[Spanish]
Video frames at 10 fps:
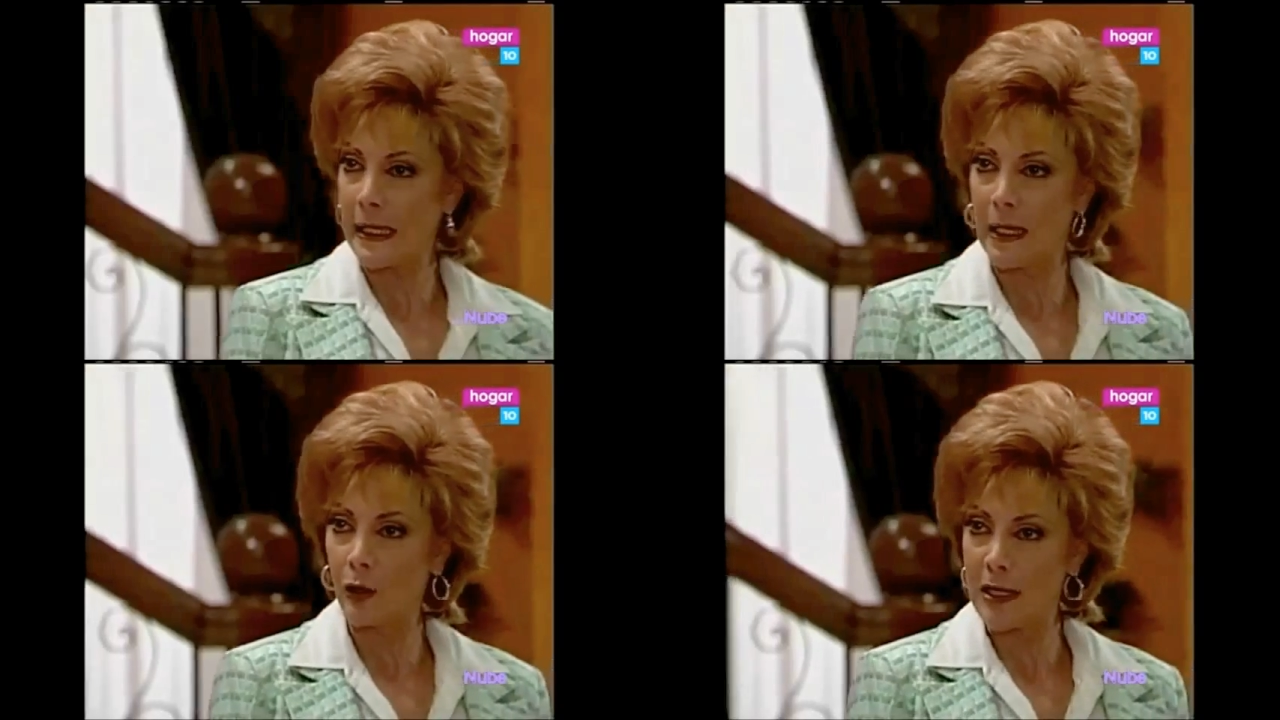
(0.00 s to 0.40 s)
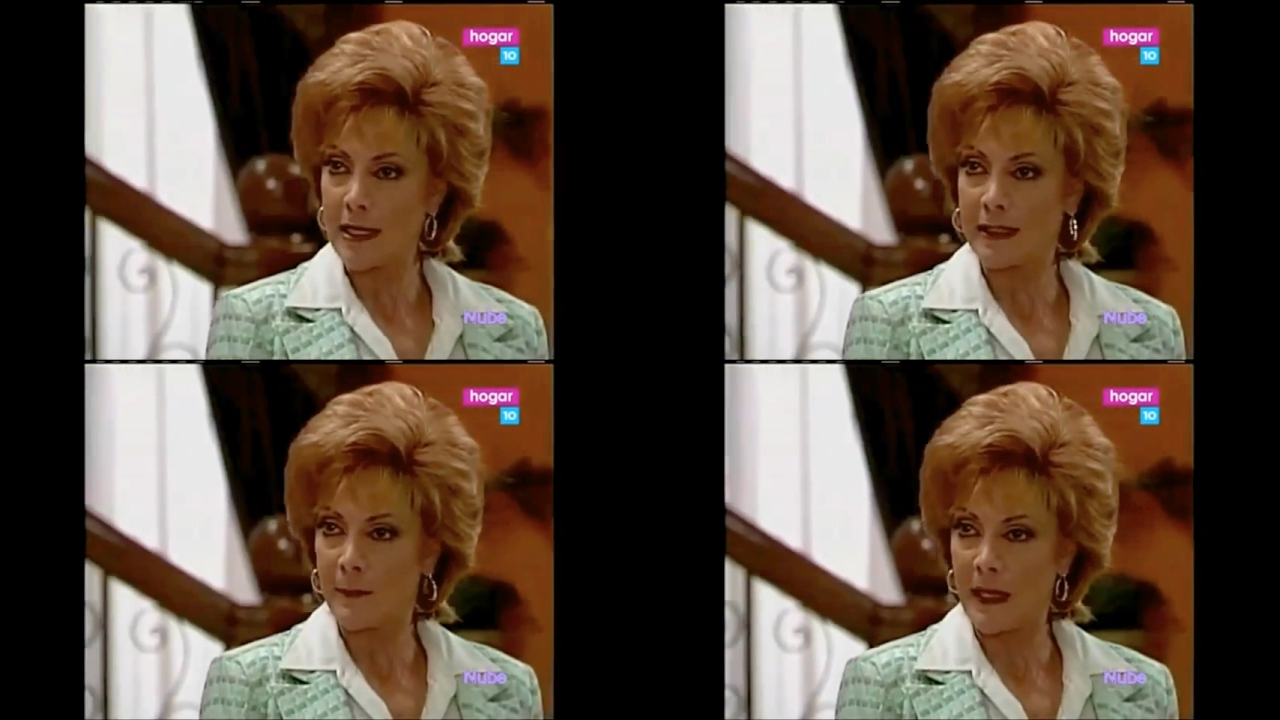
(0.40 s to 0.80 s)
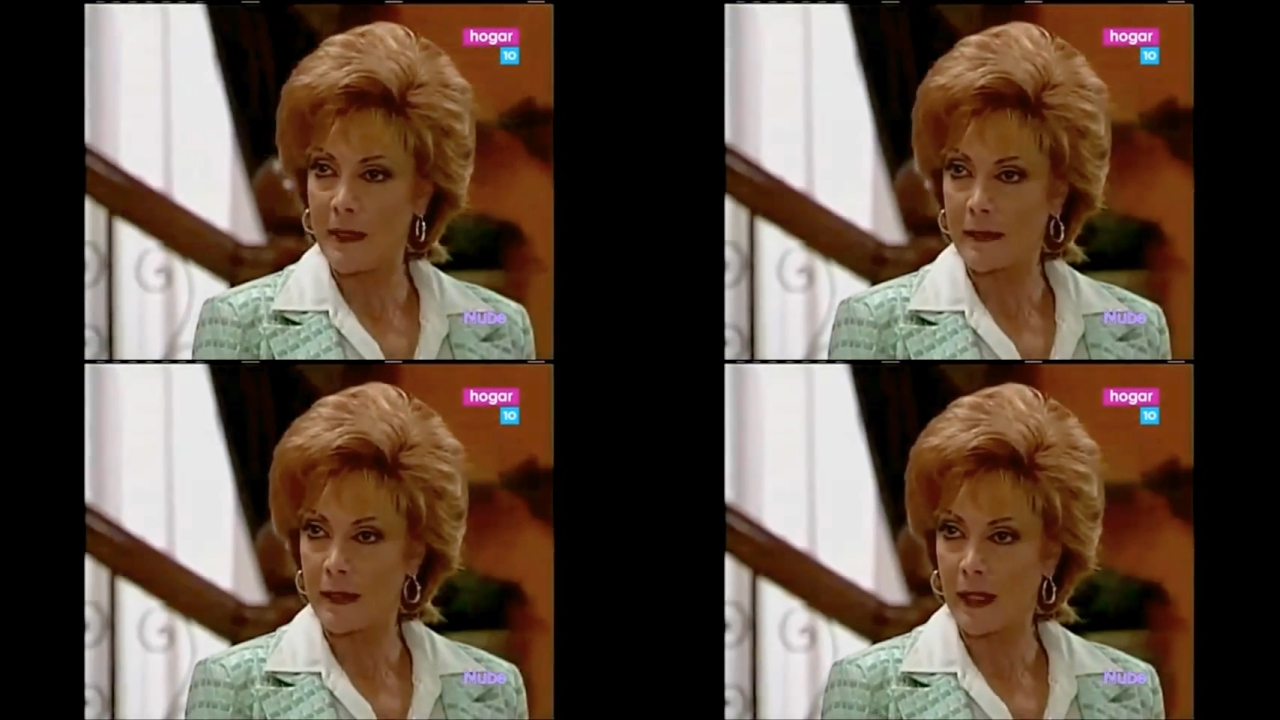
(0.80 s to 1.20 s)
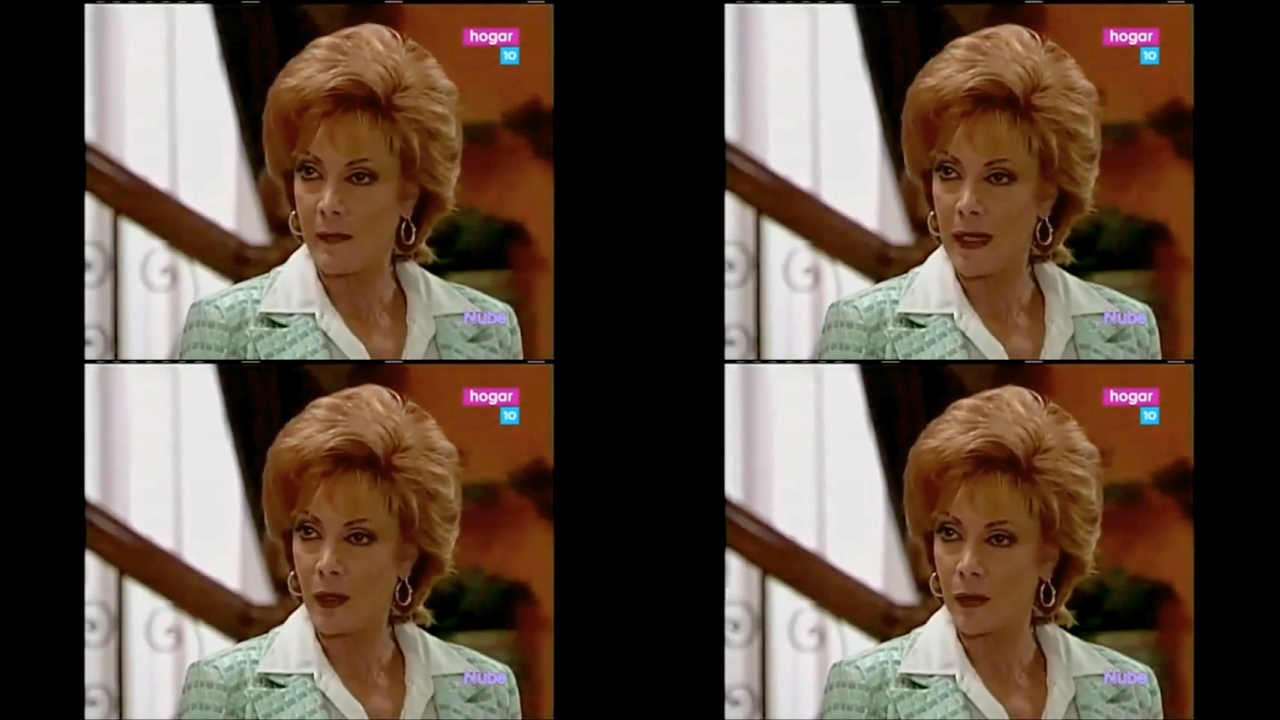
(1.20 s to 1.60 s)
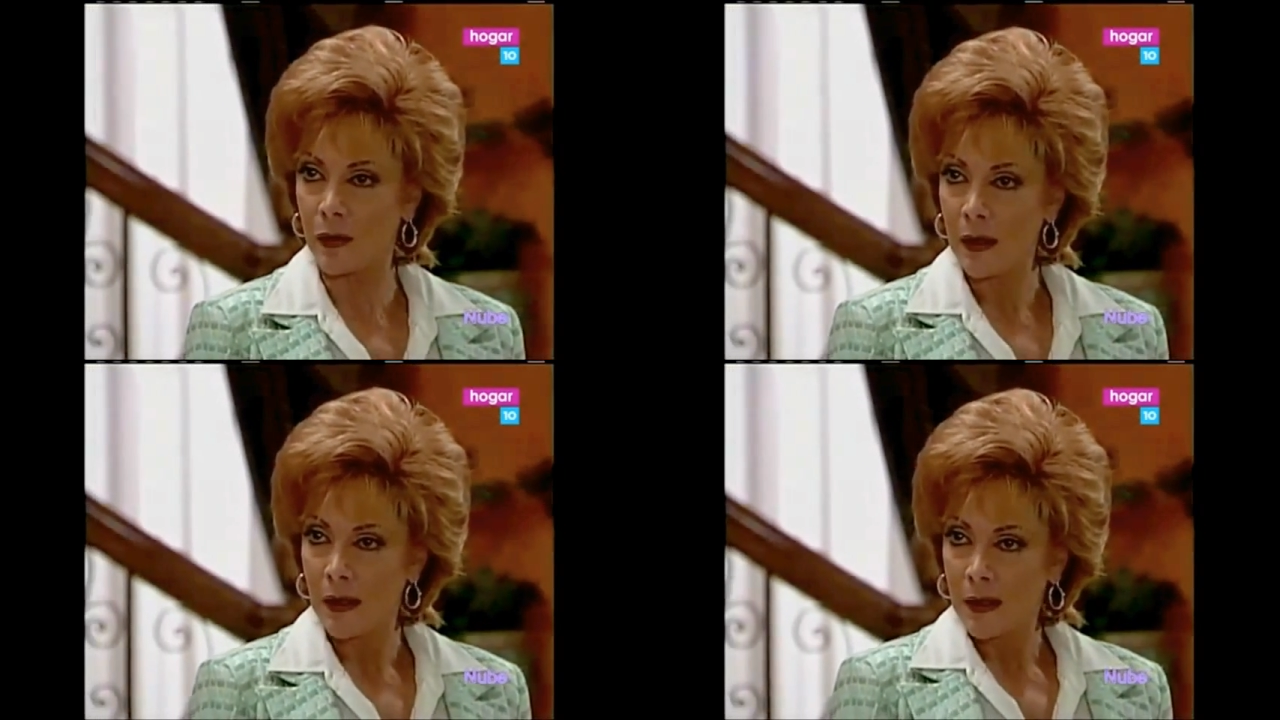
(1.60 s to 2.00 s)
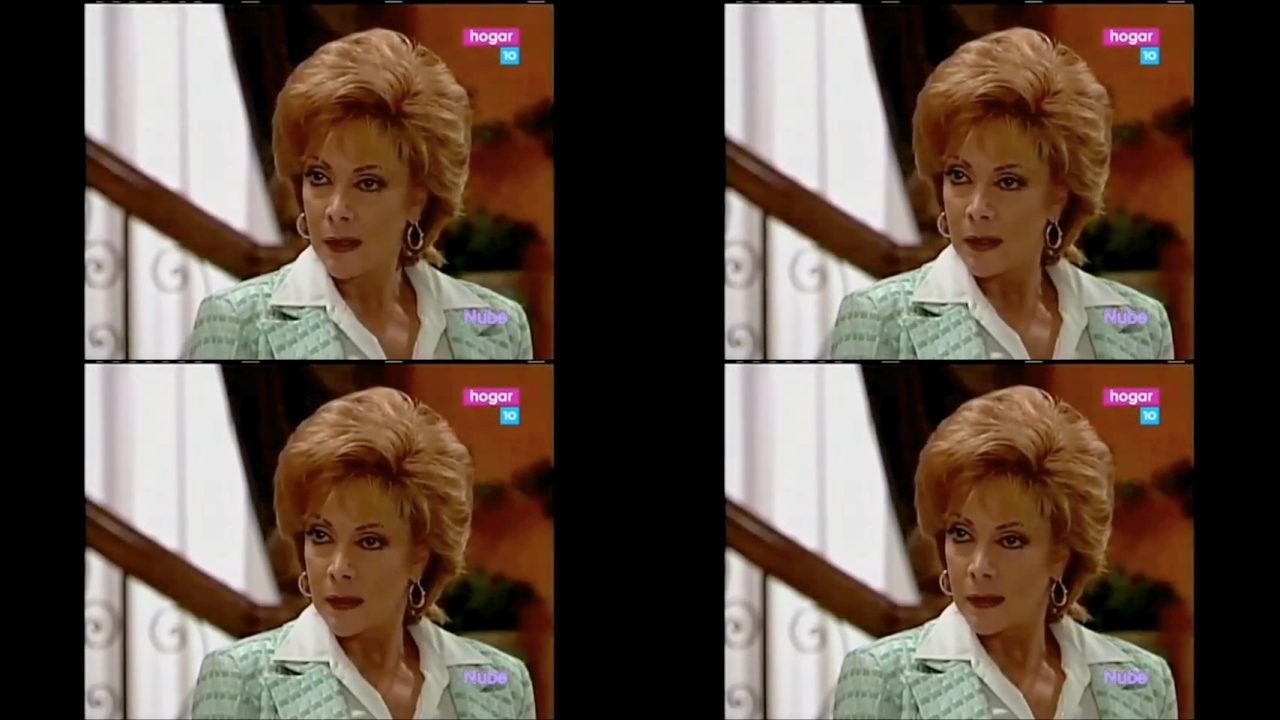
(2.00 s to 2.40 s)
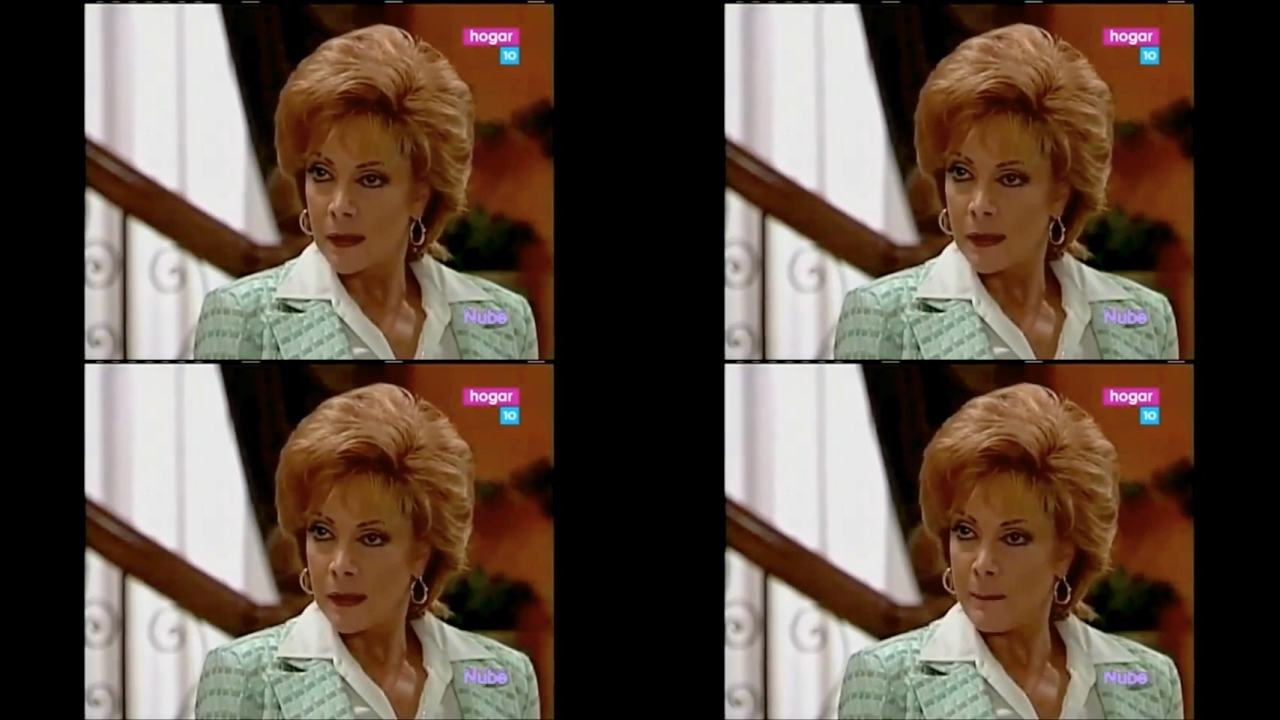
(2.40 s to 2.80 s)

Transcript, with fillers: la hora en que acepté darte trabajo y